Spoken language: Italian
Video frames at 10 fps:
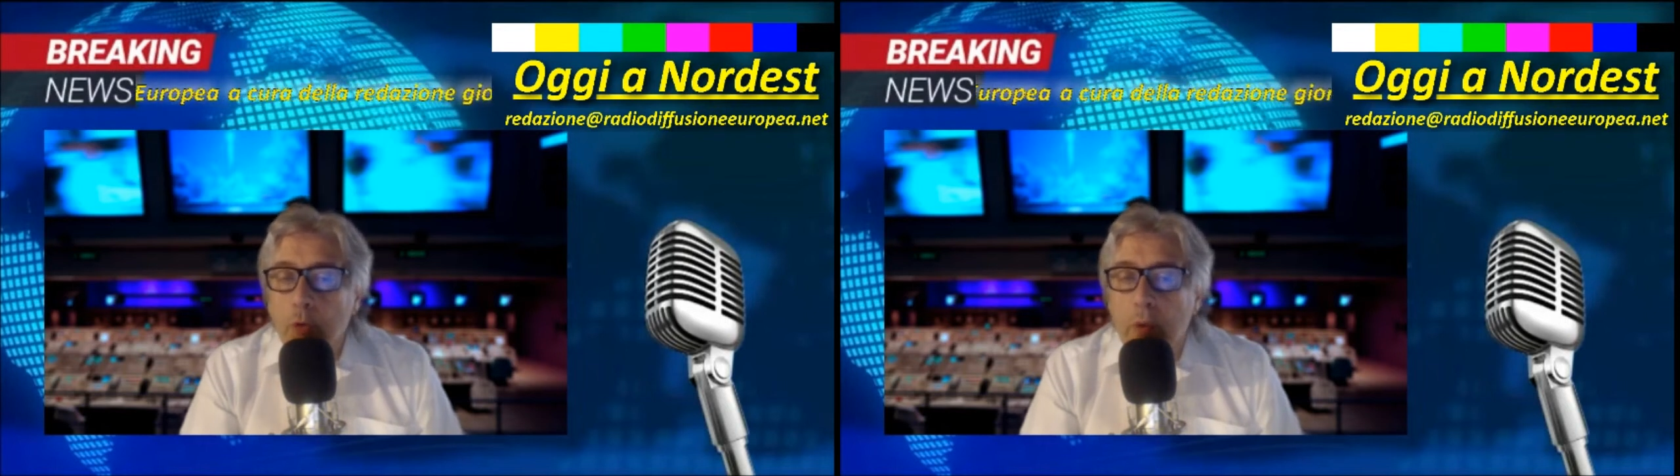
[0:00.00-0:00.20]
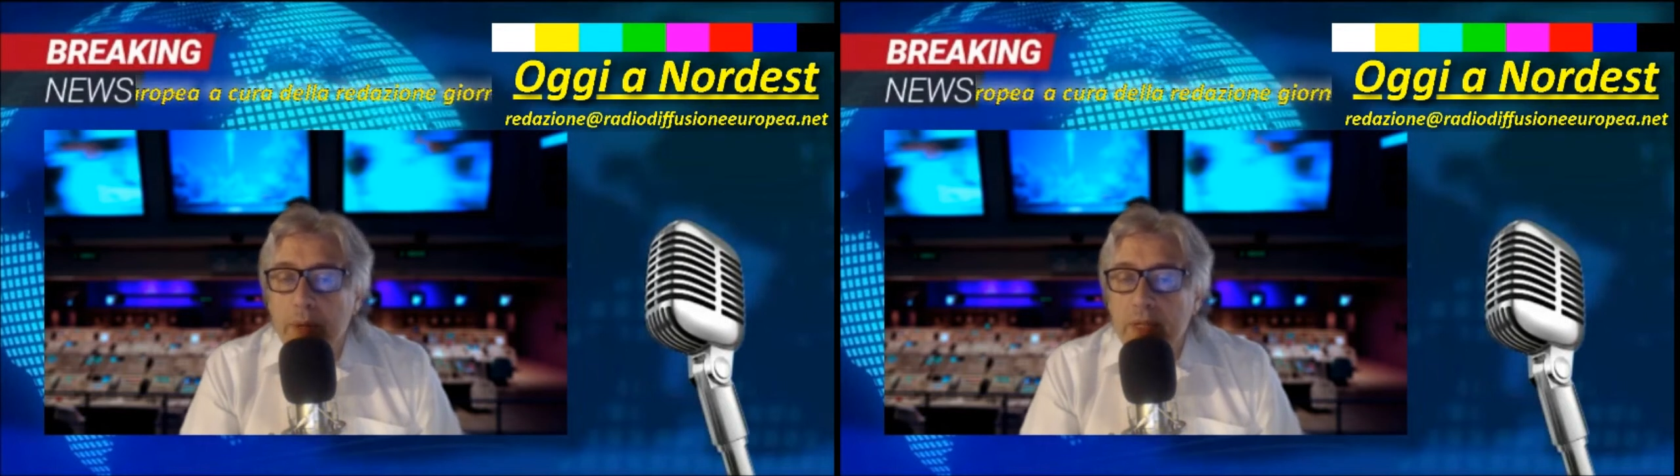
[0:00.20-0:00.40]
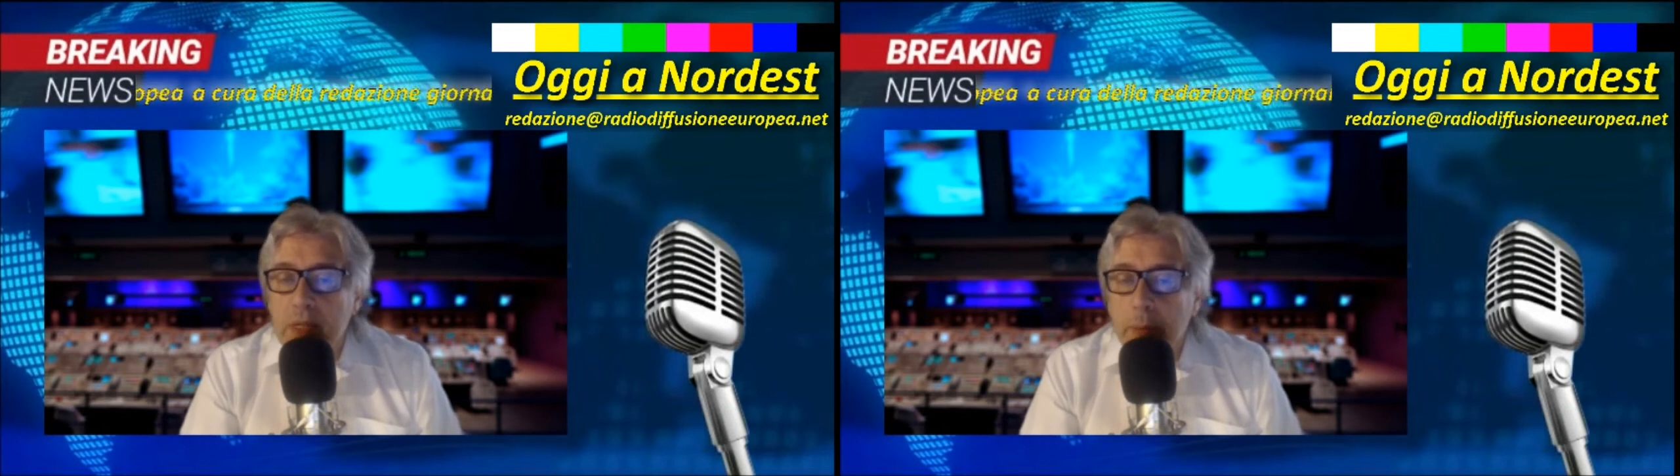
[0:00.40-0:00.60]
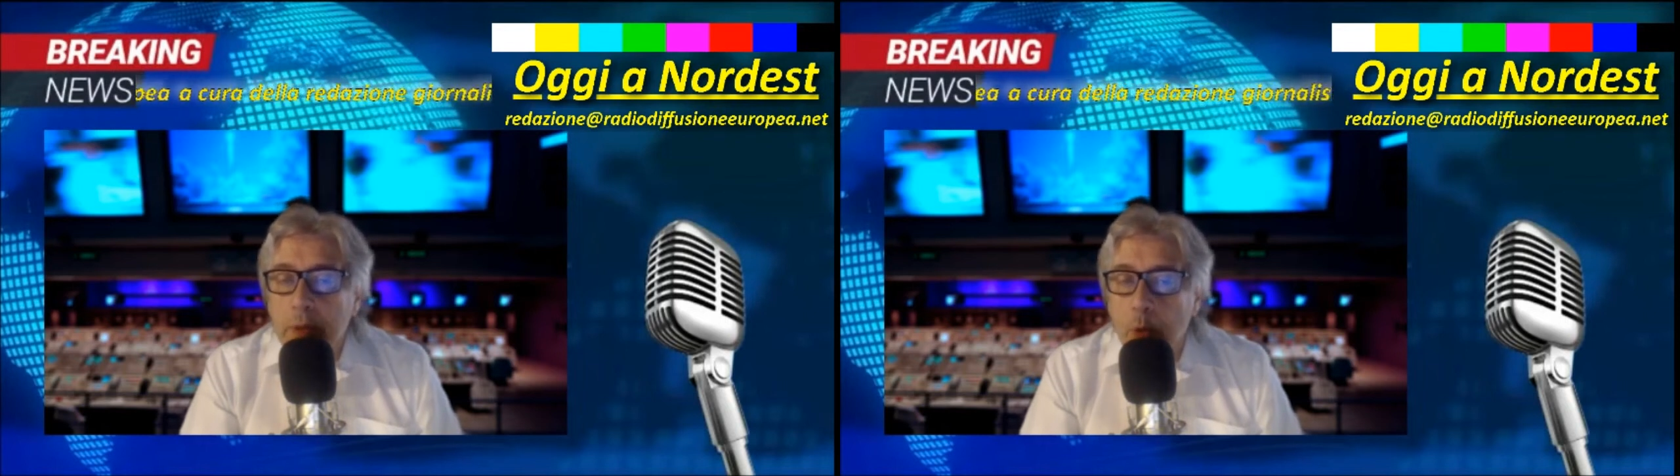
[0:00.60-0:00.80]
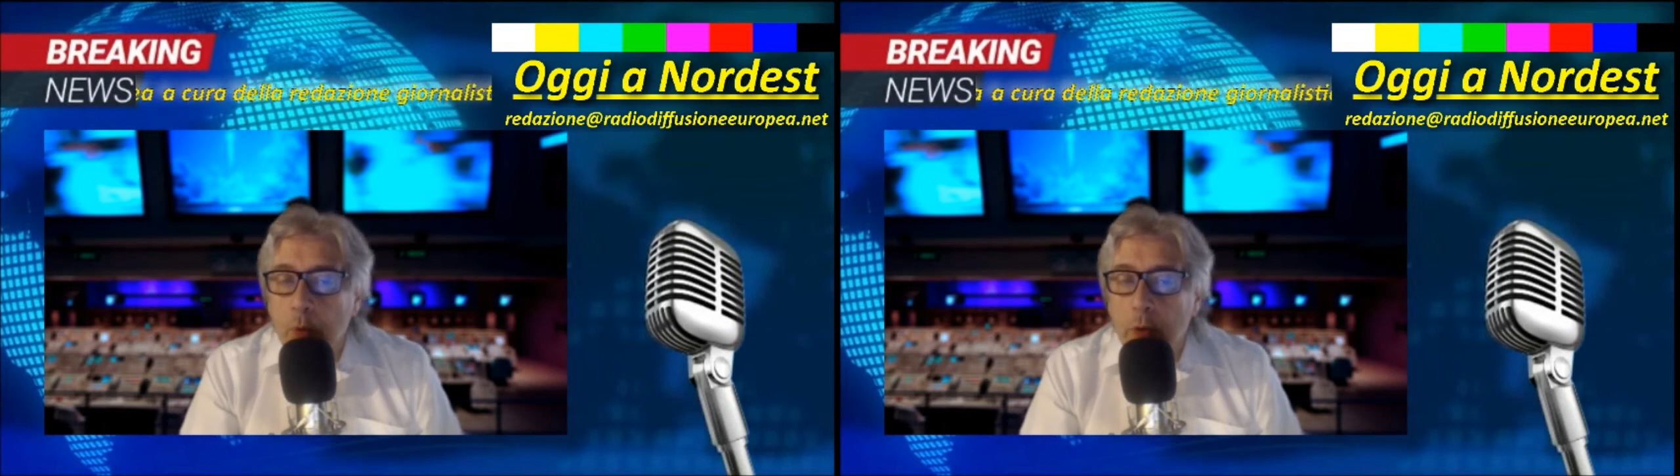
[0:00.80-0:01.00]
a parzialmente
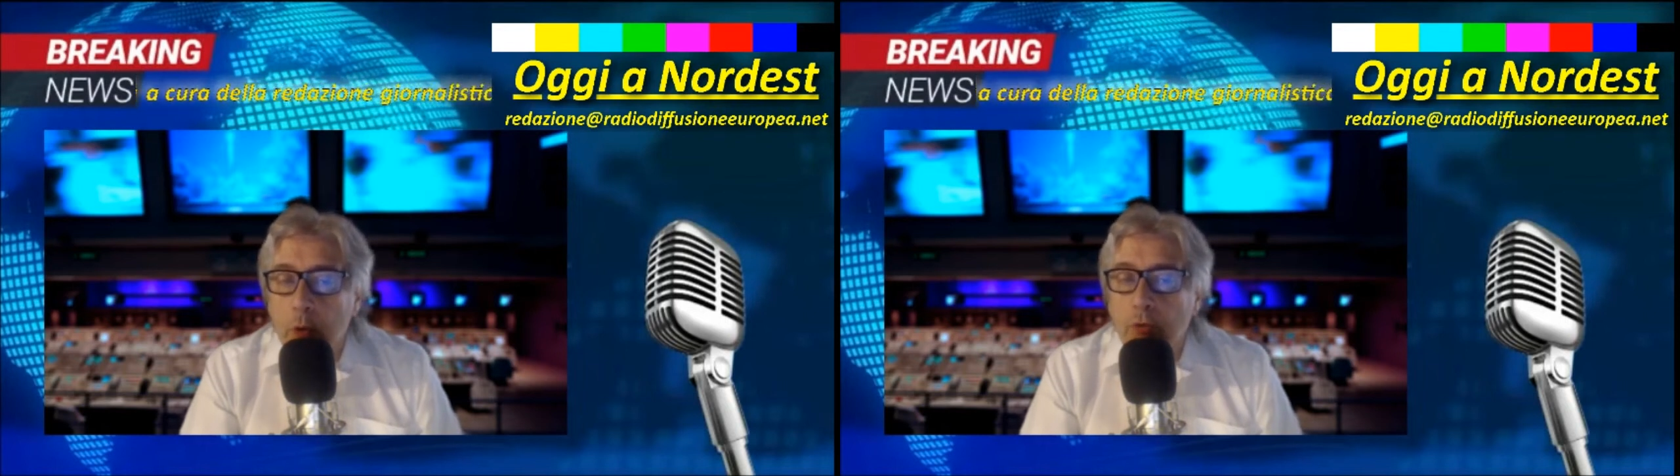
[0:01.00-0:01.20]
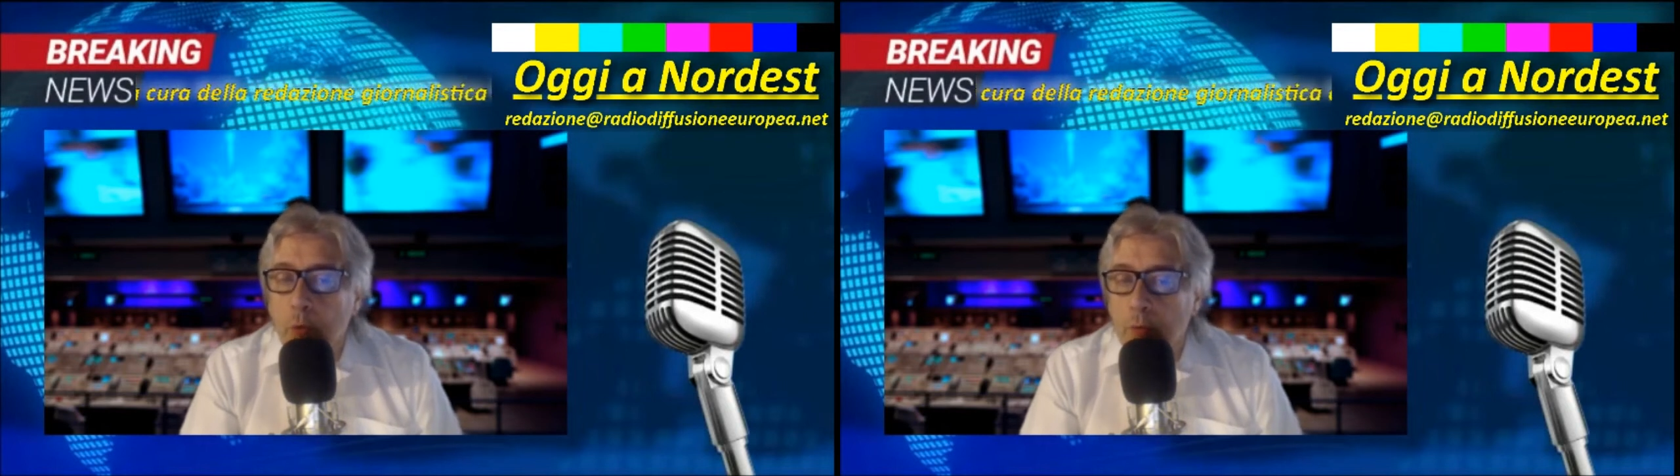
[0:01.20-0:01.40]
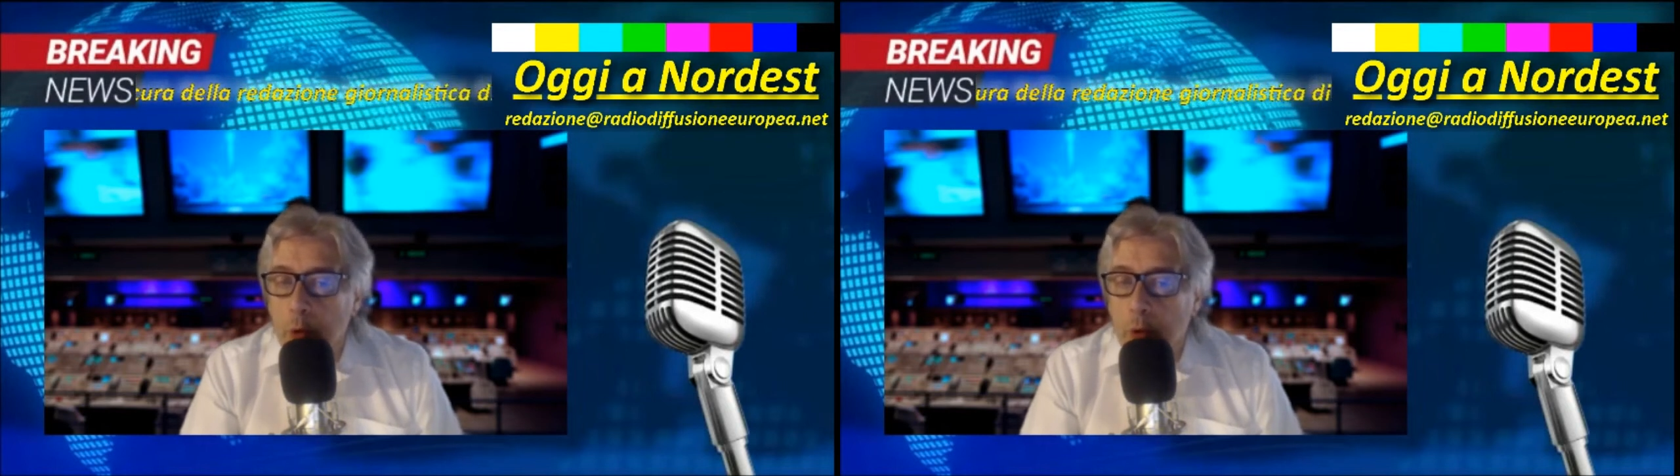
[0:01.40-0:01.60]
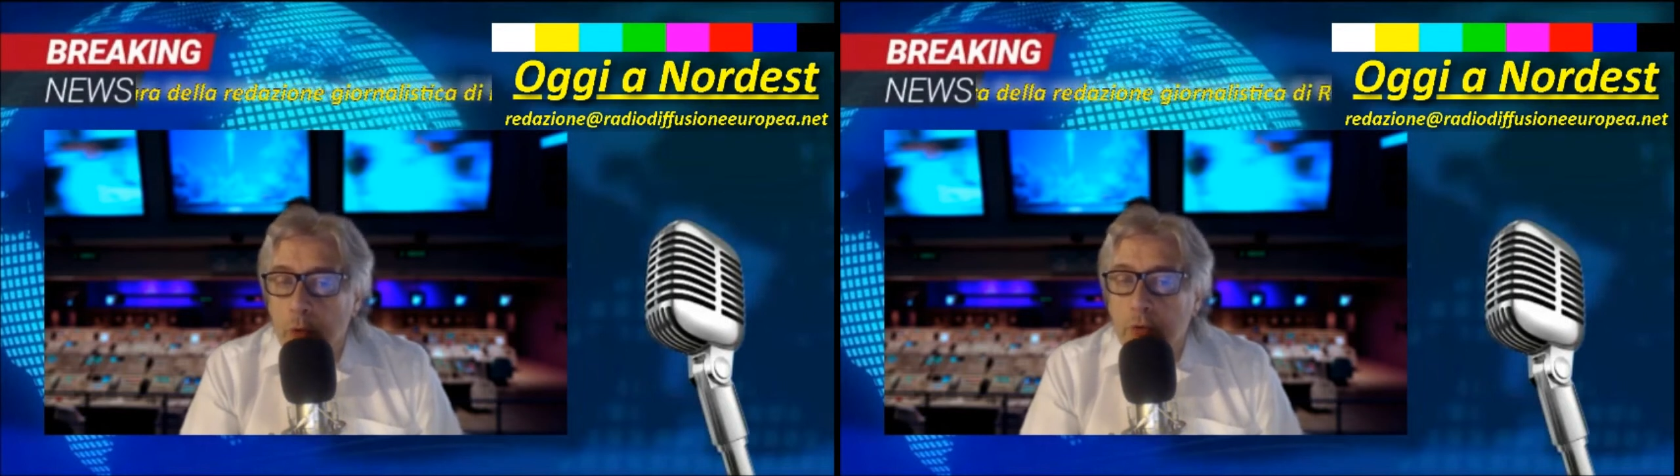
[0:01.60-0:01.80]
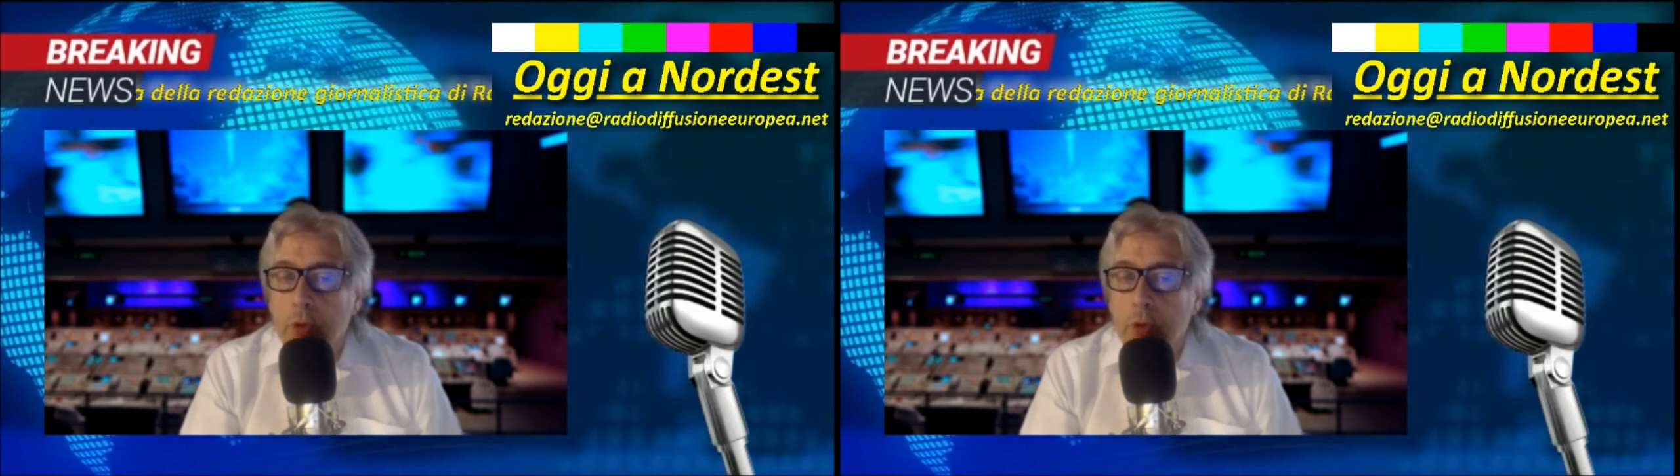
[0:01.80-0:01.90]
nuvoloso, nuvoloso,